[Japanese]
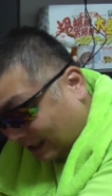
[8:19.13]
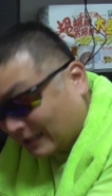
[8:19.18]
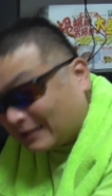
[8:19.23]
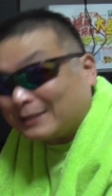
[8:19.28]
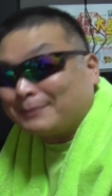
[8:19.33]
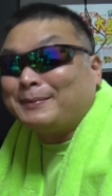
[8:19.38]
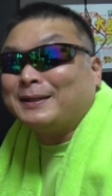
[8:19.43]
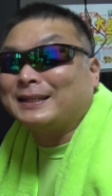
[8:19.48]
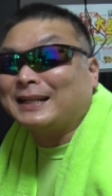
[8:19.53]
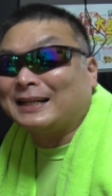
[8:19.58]
て
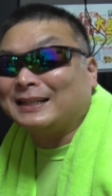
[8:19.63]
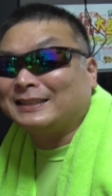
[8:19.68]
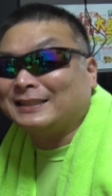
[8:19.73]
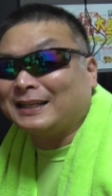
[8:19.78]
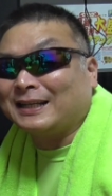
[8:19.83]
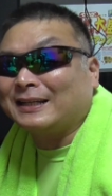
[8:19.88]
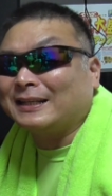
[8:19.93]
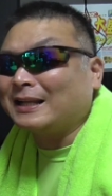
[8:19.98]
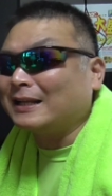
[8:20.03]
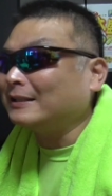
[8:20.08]
詰めたりし
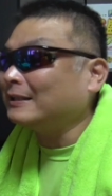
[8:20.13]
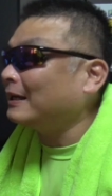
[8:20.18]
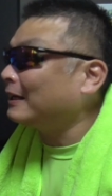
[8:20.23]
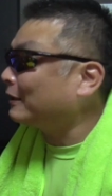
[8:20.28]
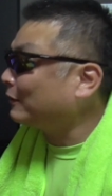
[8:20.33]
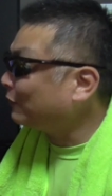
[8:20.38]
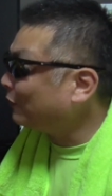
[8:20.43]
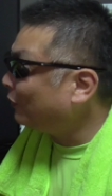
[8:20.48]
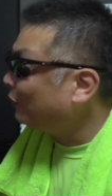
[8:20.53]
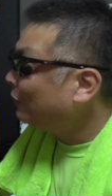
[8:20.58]
なきゃなんない
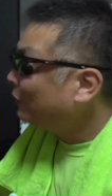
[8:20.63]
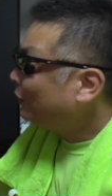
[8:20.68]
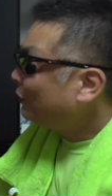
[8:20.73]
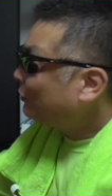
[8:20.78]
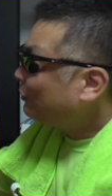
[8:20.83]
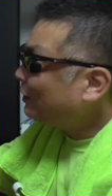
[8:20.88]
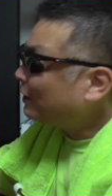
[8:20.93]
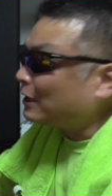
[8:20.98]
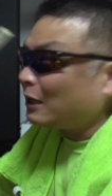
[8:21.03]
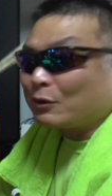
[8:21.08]
けど
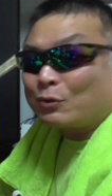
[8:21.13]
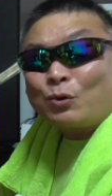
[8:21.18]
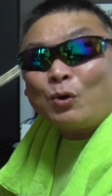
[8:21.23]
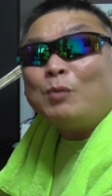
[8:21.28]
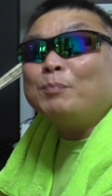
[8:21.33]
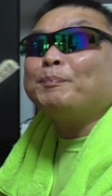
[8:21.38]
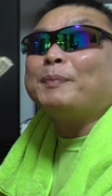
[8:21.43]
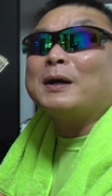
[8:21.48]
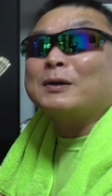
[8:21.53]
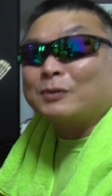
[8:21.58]
とにかく
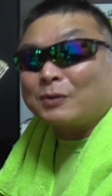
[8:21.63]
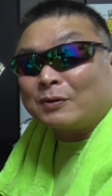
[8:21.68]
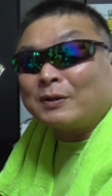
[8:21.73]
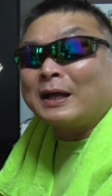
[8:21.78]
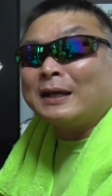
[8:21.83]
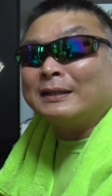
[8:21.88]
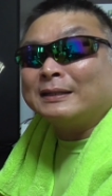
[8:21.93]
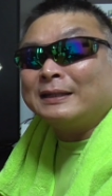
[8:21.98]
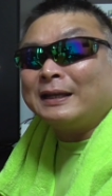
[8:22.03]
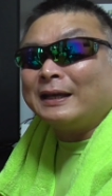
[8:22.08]
コンパクト
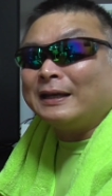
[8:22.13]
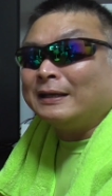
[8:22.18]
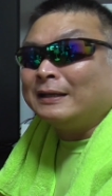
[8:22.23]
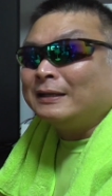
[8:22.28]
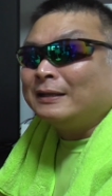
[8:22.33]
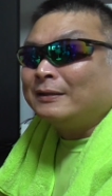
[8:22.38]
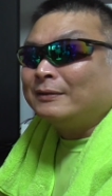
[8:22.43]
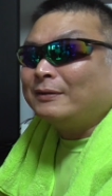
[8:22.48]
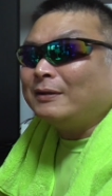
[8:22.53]
なんで